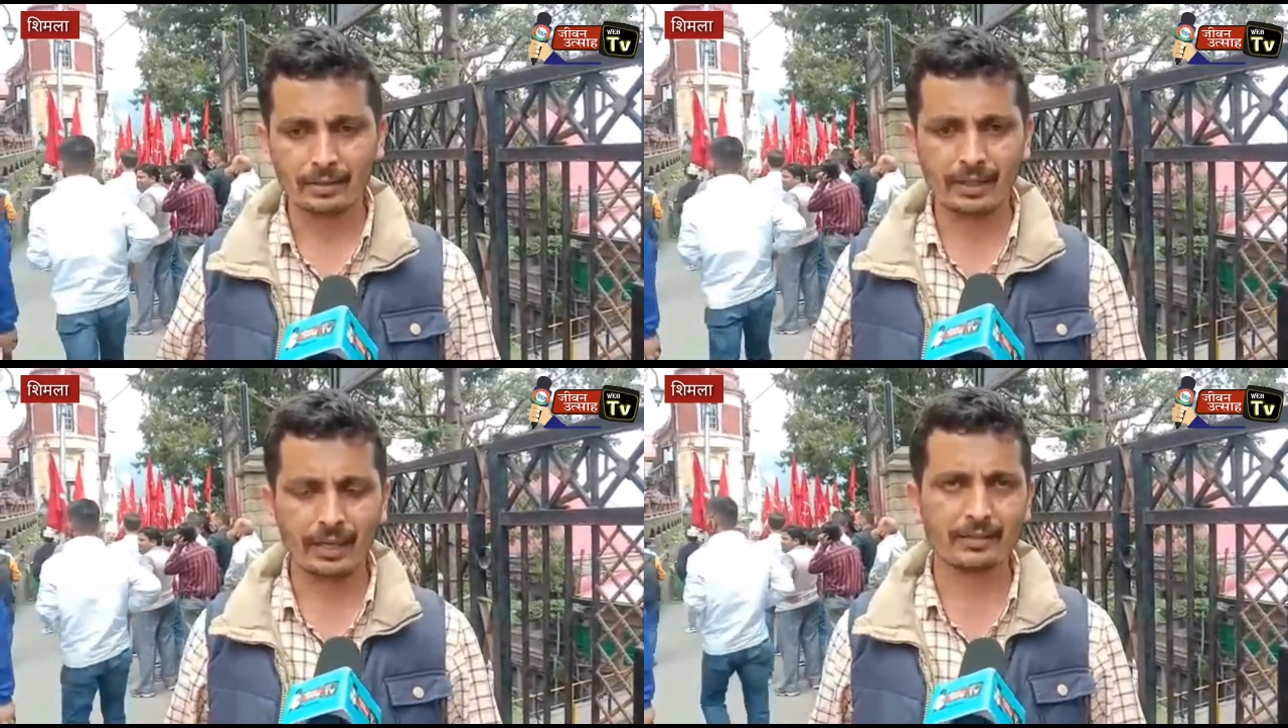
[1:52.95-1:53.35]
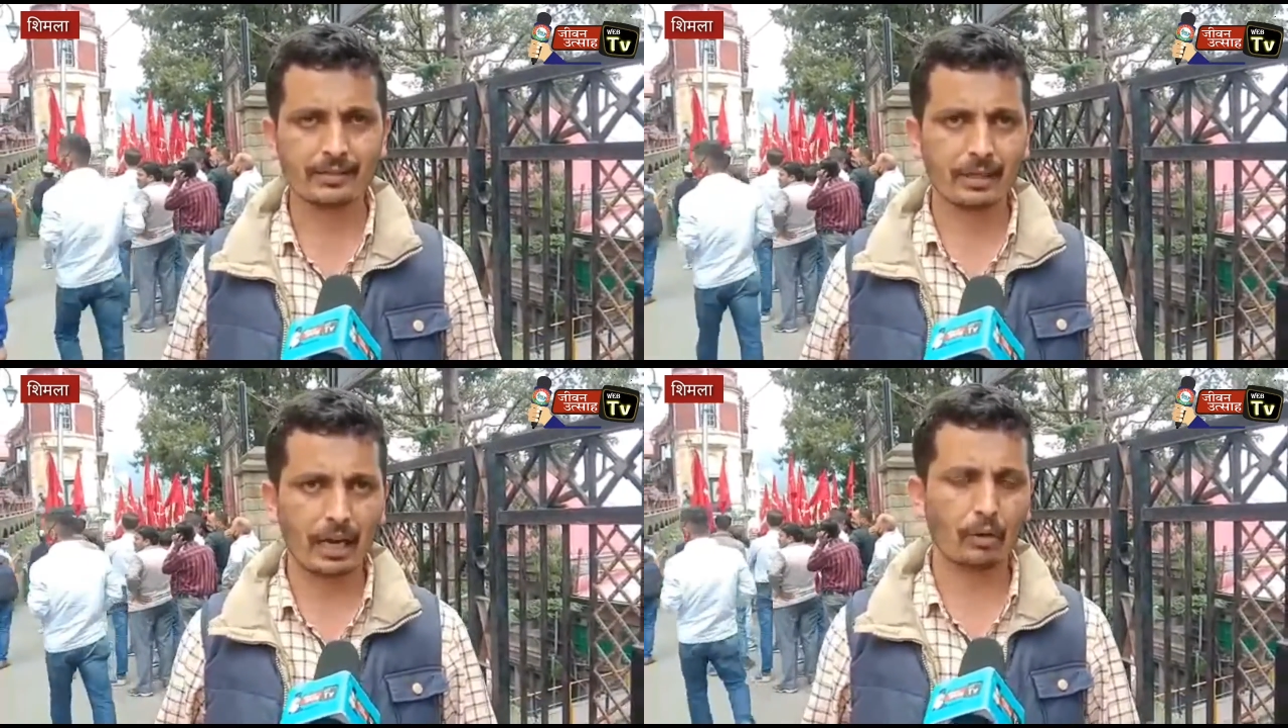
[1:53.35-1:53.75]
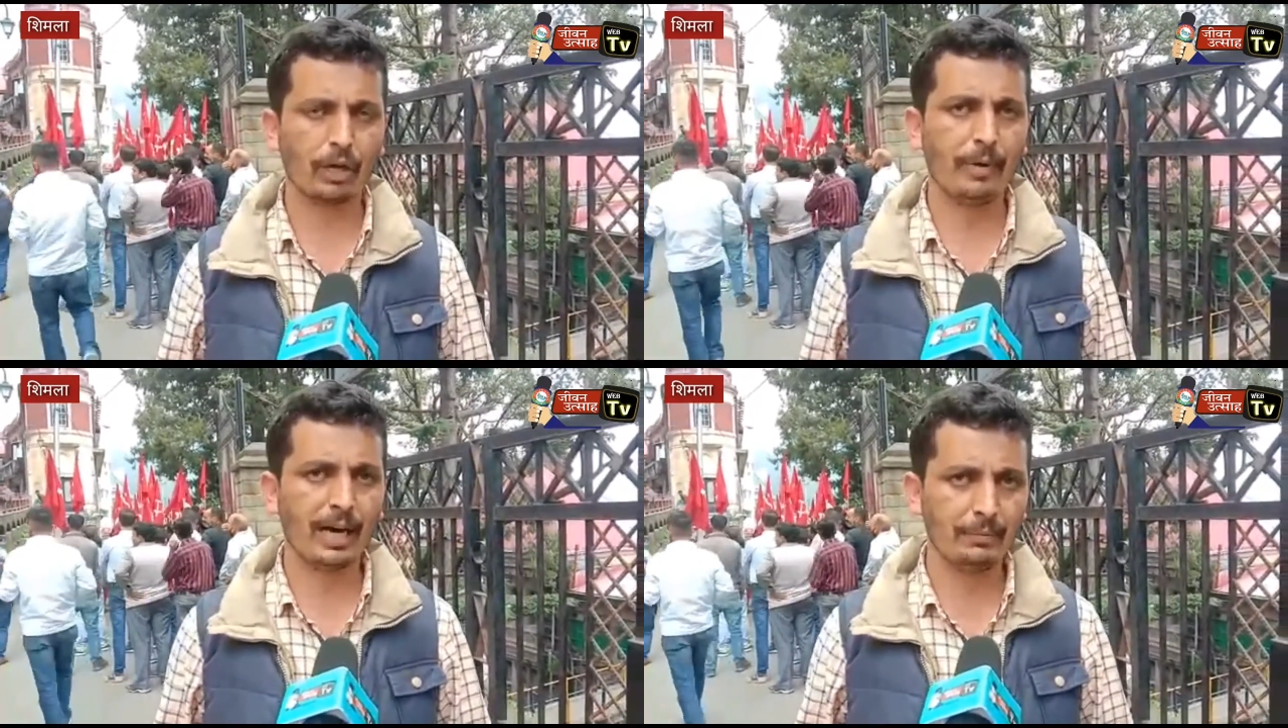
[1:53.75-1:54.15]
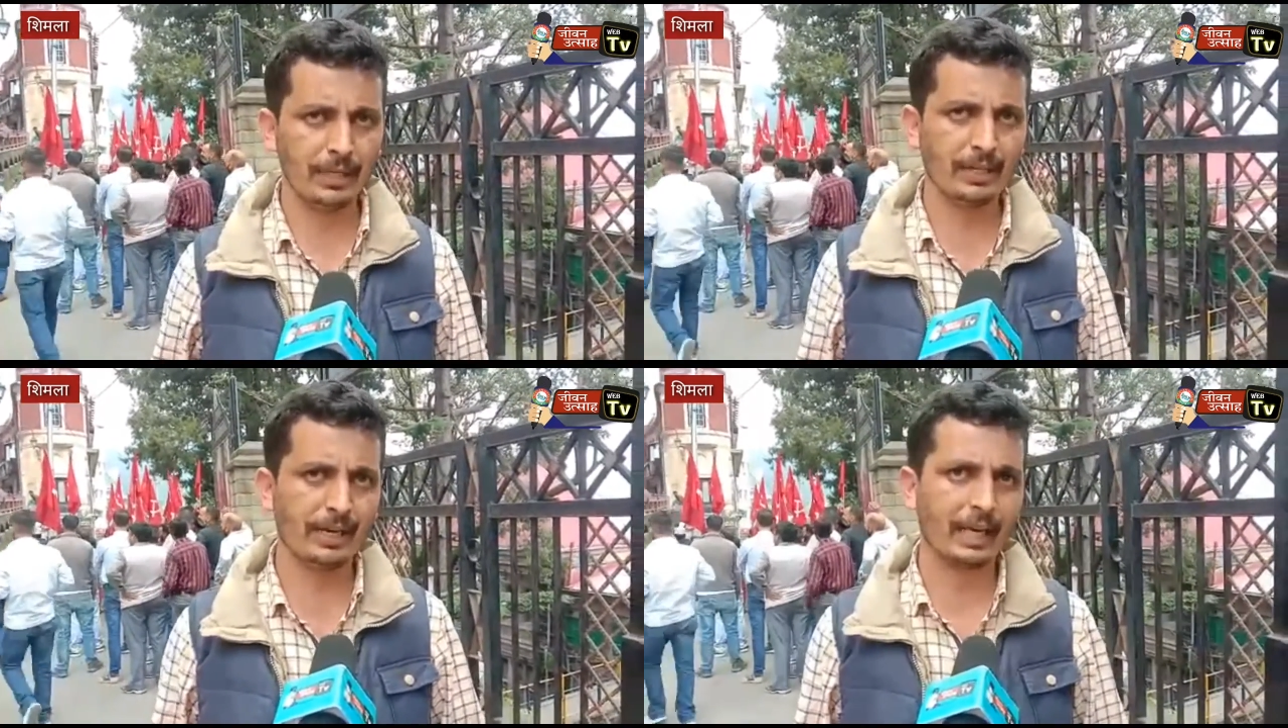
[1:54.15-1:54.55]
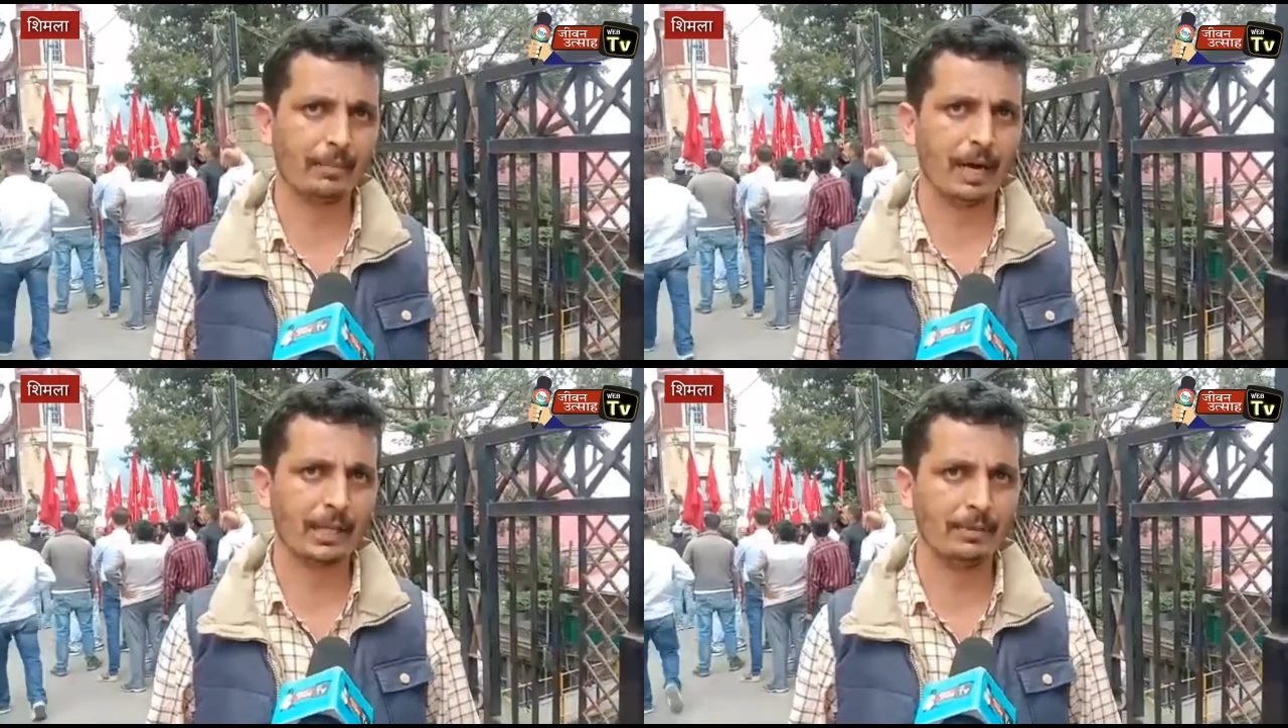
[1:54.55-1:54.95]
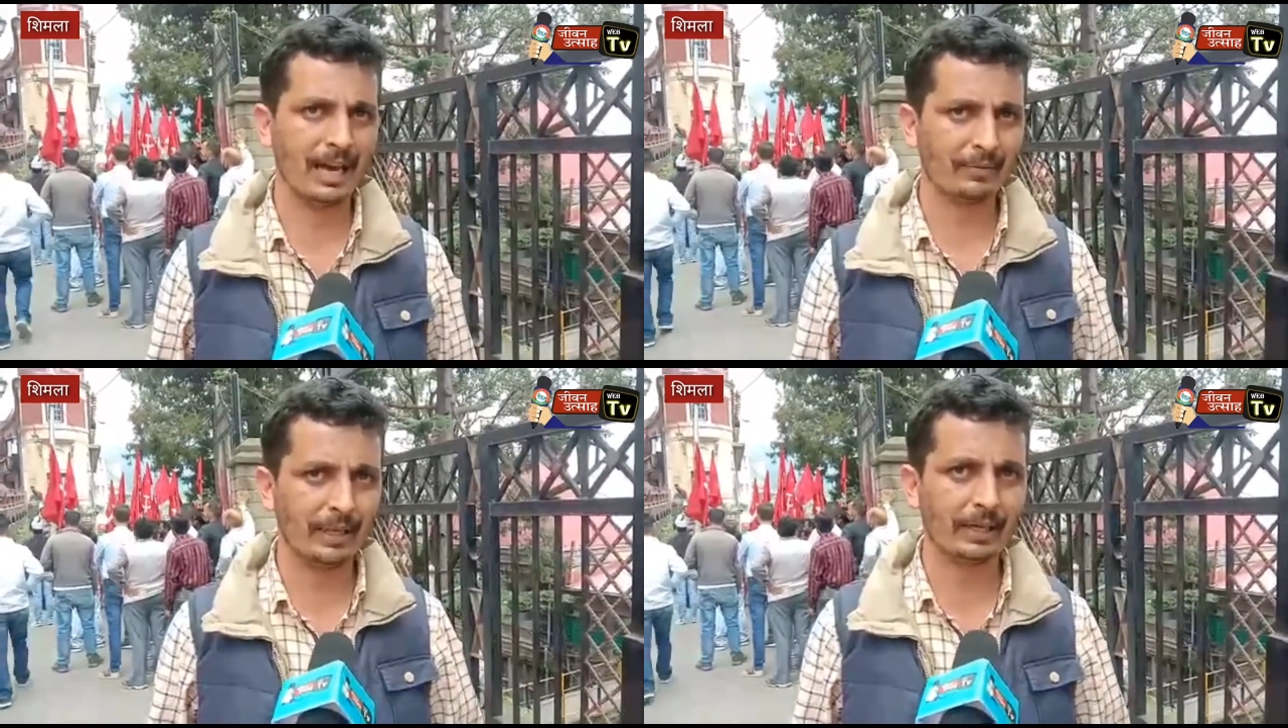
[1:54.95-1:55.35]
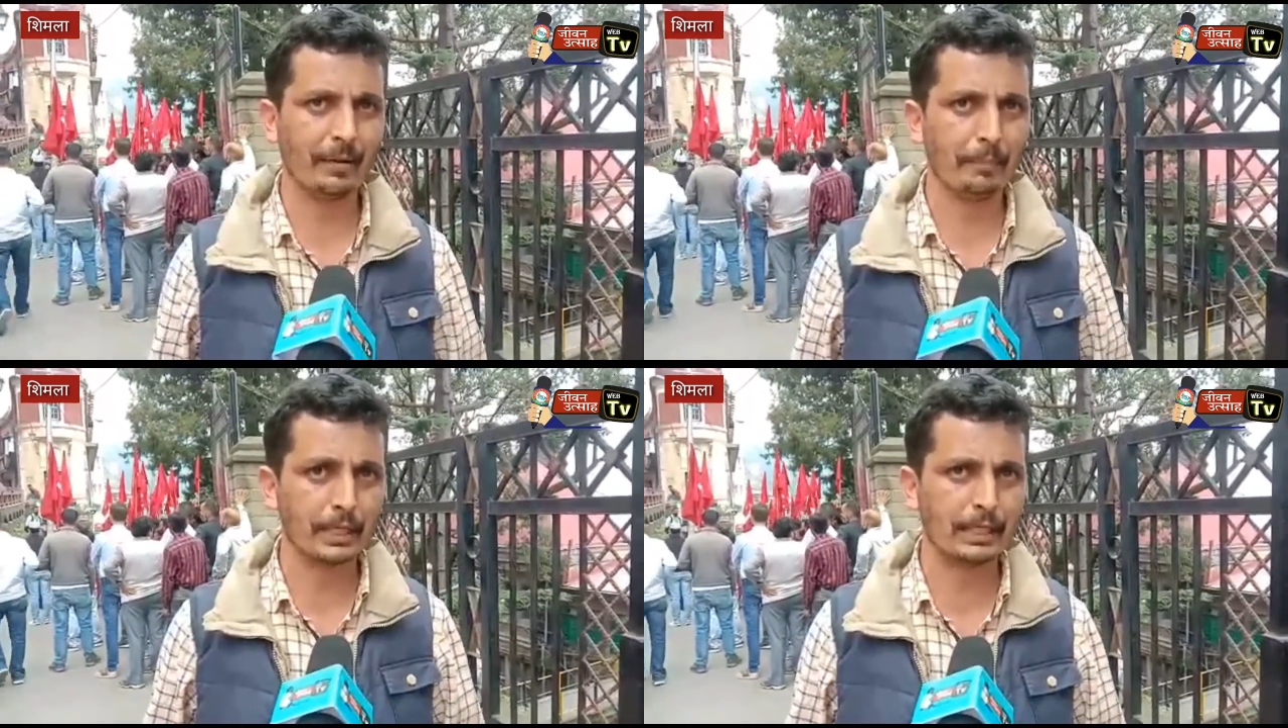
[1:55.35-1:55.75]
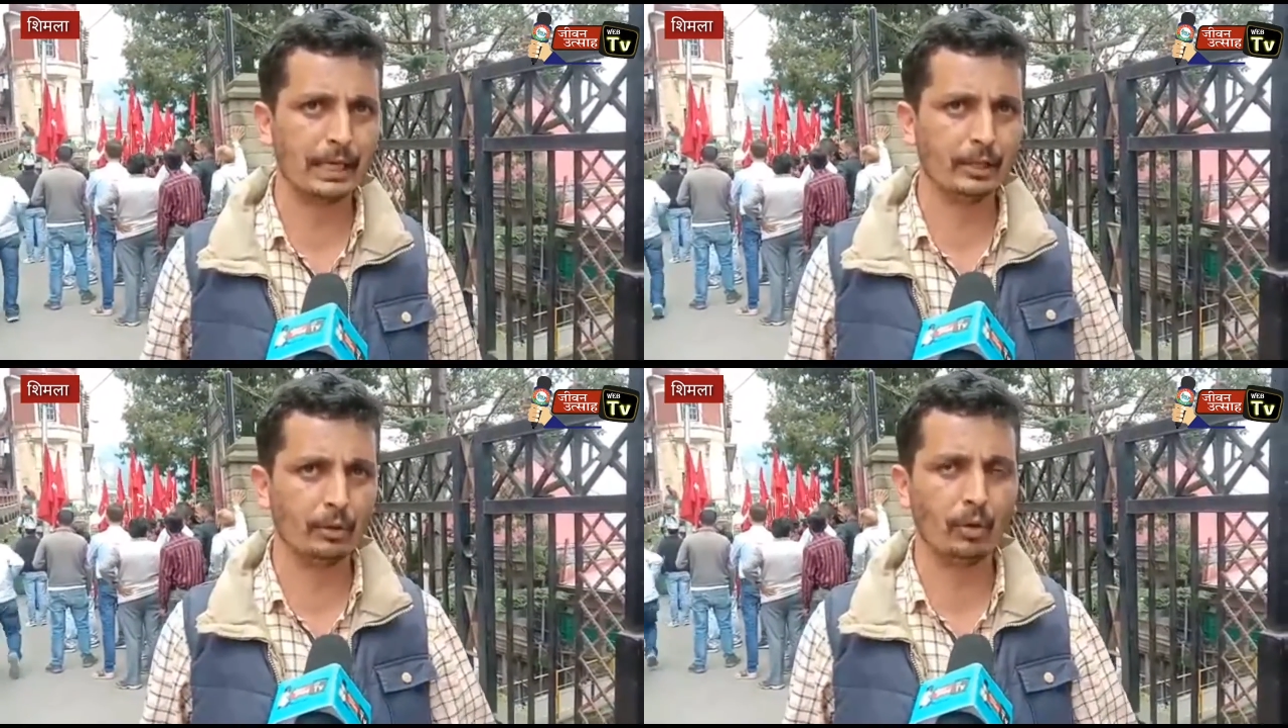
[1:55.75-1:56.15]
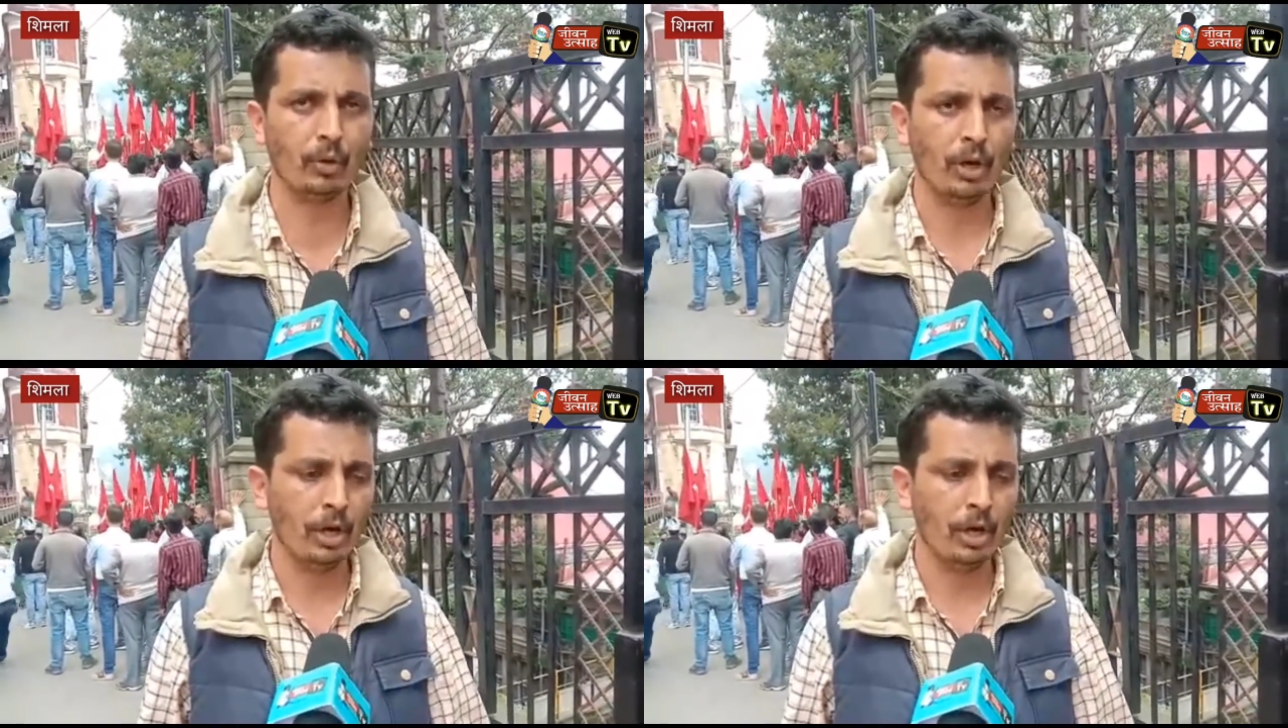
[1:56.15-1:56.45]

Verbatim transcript: इतने सालों के बाद बीत जाने के बाद भी आप देख रहे हैं पिछले दिनों